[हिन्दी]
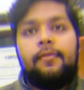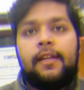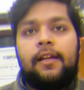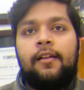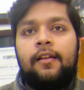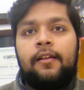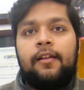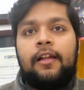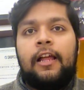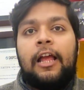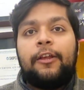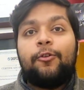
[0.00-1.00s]
या नहीं
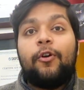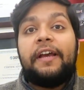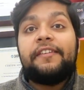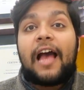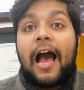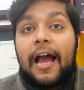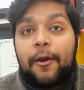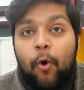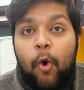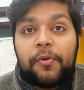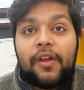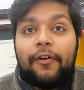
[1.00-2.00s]
सो गाइज आई
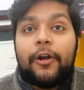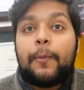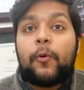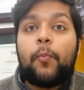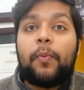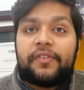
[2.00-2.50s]
होप ये वीडियो आपको